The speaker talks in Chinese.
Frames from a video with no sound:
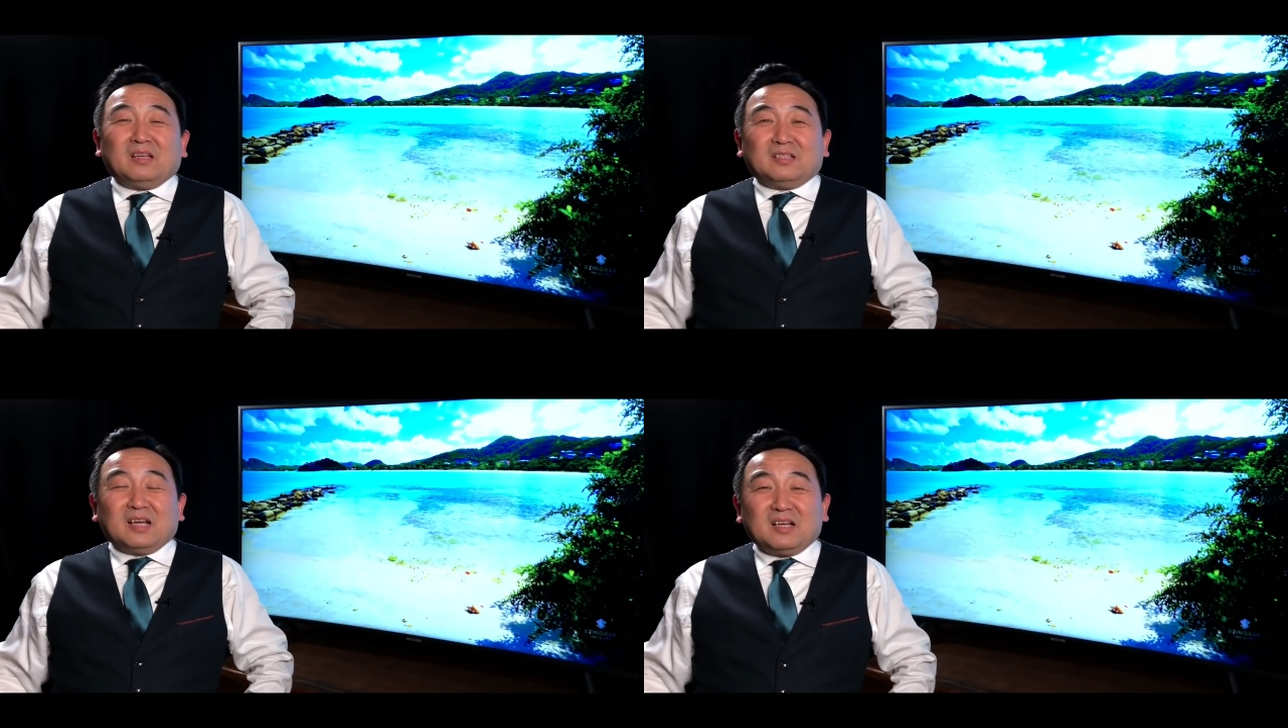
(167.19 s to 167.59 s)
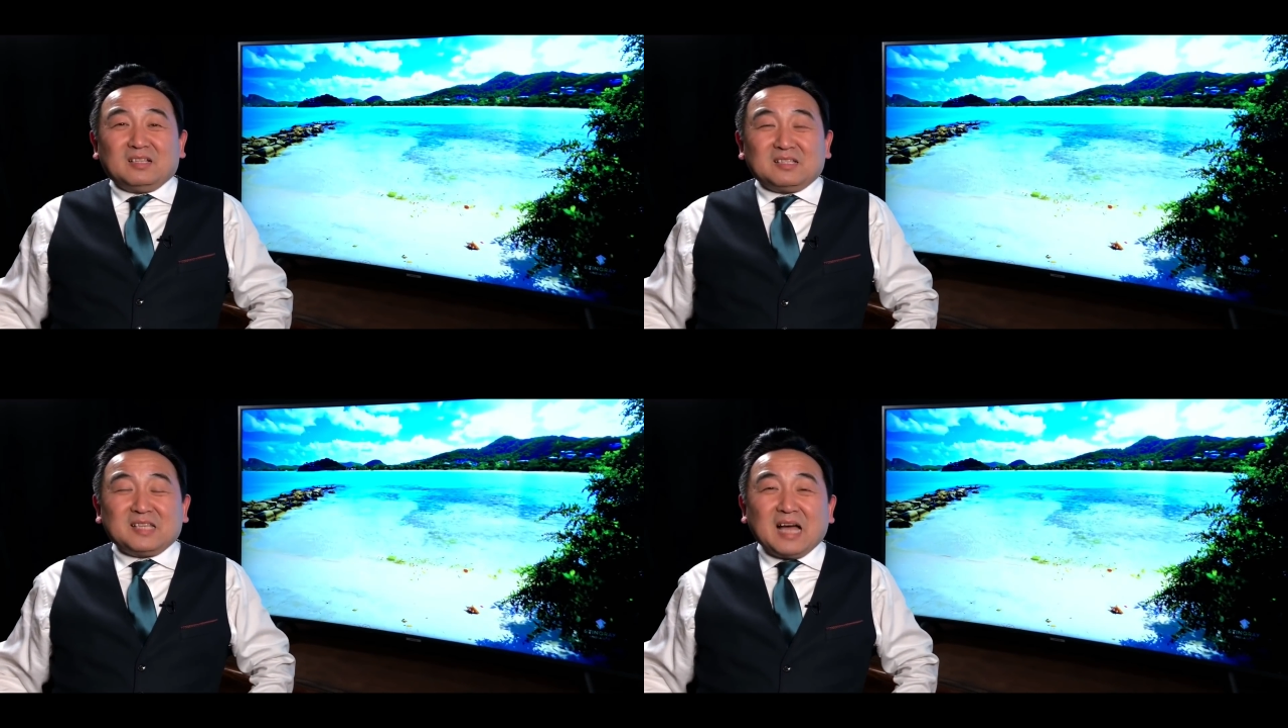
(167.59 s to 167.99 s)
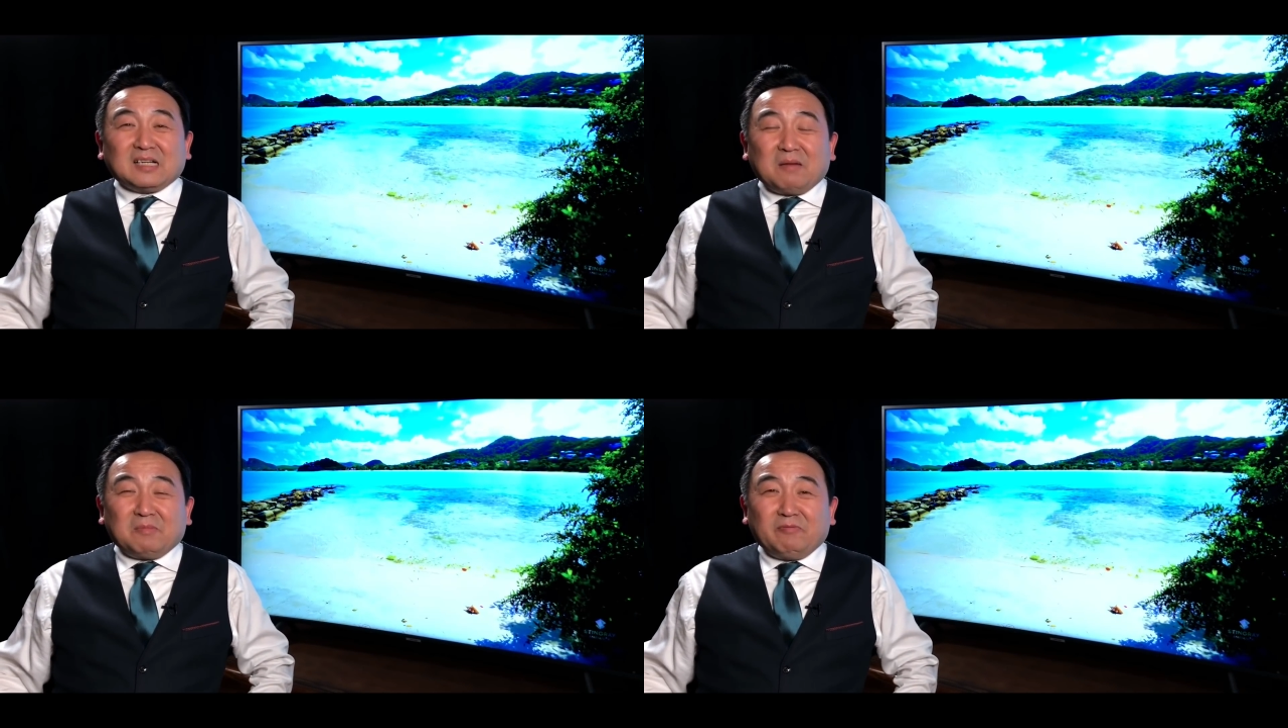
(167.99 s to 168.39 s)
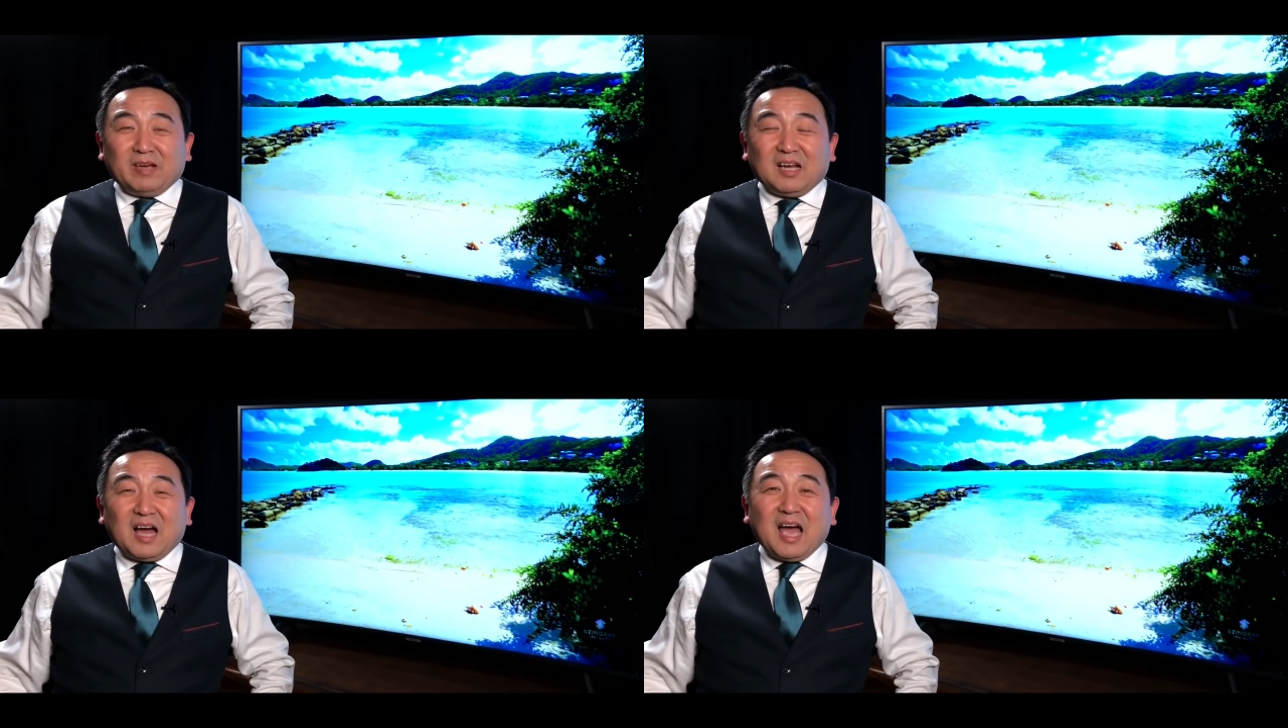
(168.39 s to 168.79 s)
那家长们
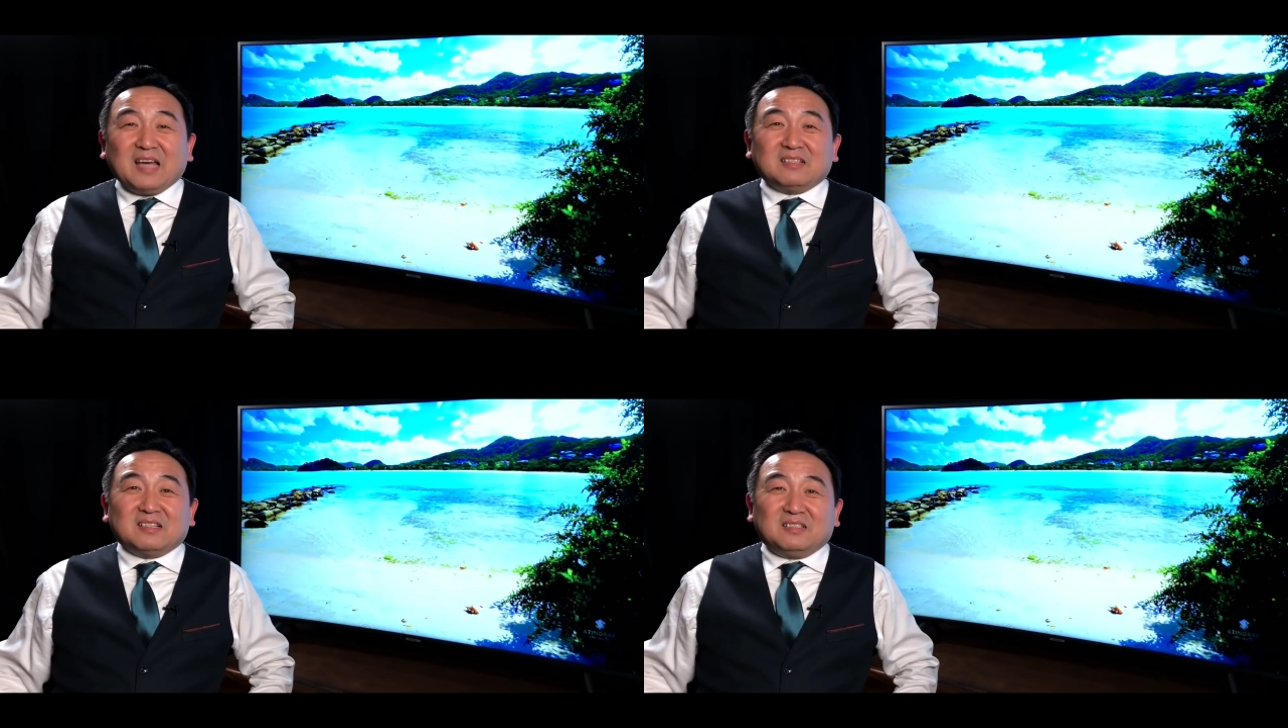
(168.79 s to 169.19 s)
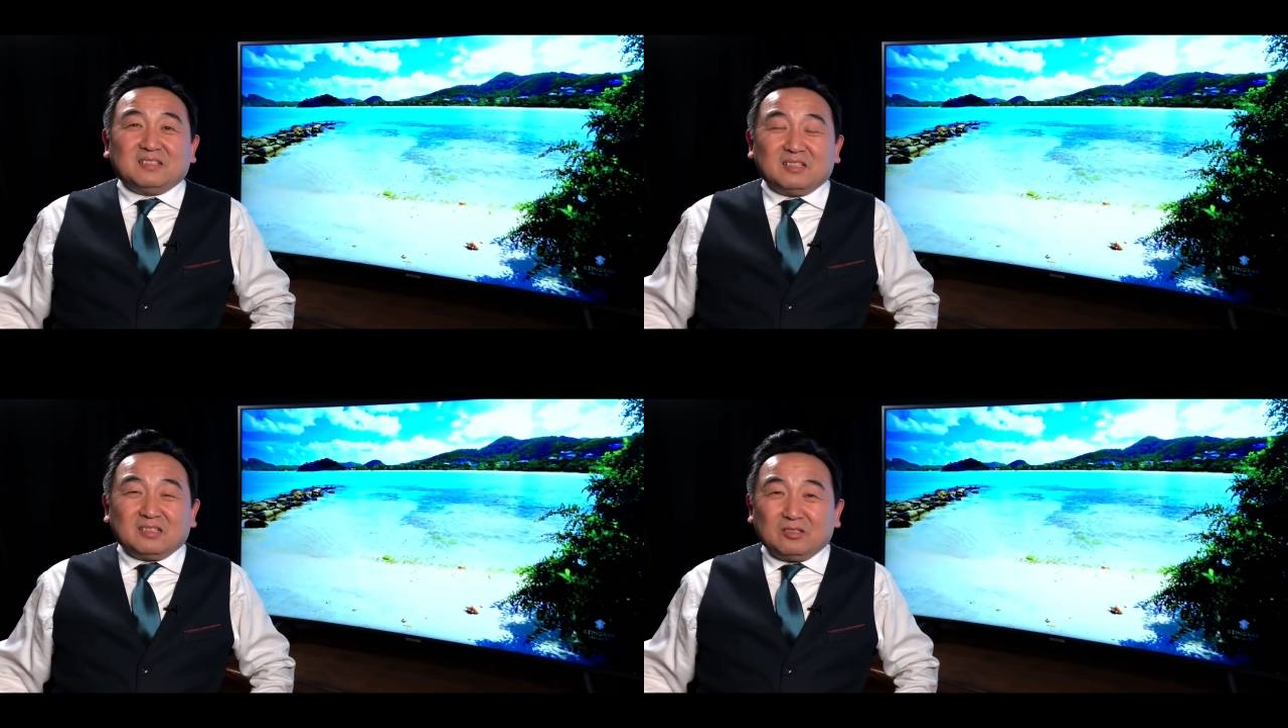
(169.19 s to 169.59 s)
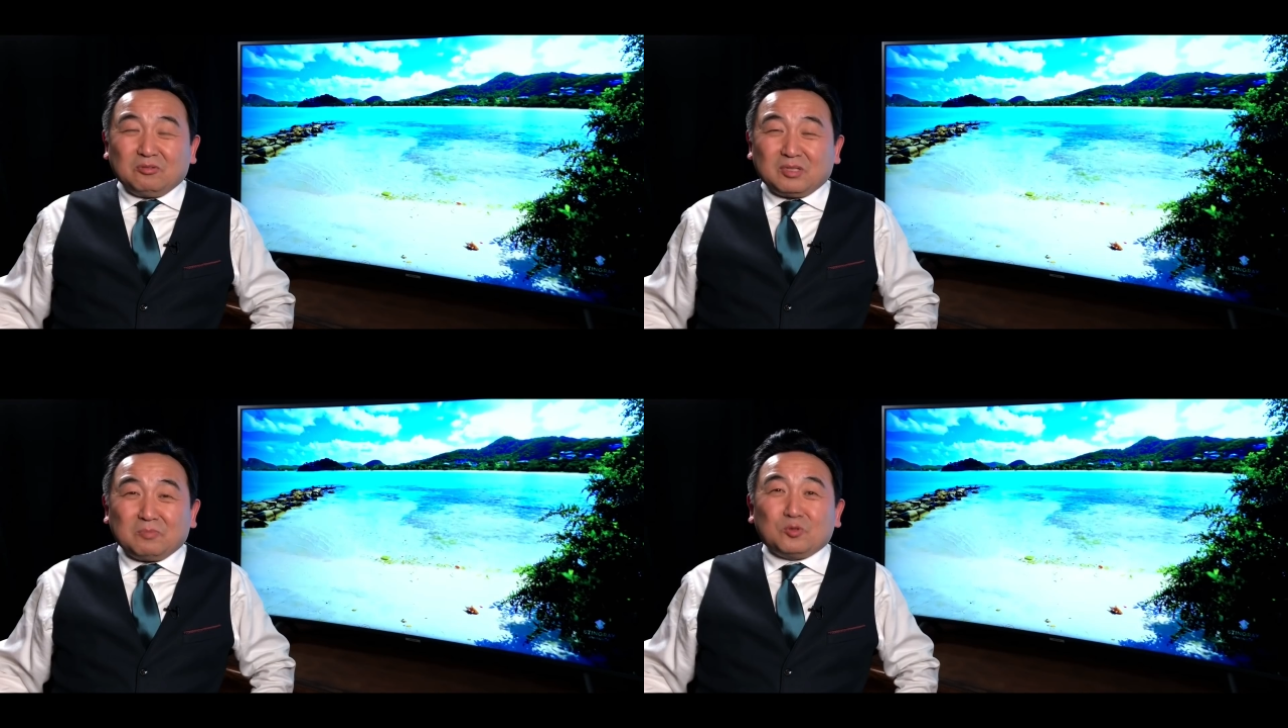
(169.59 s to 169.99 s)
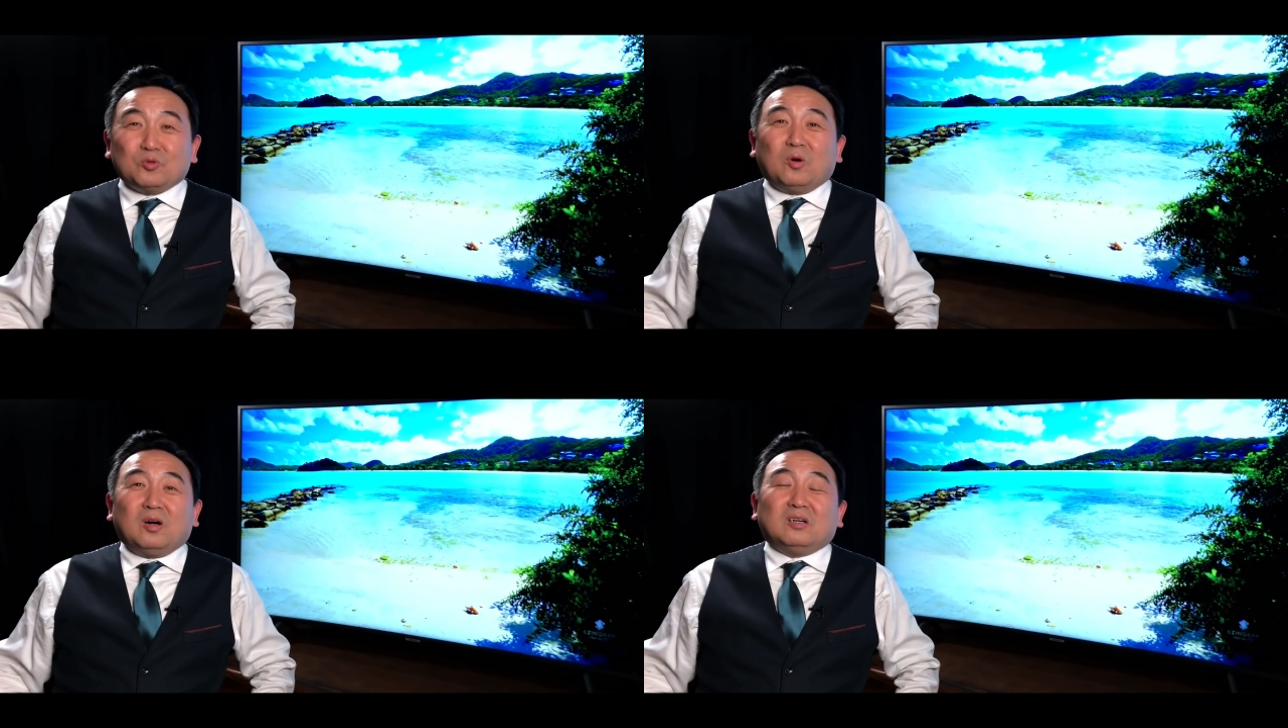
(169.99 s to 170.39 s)
为了孩子就这么做，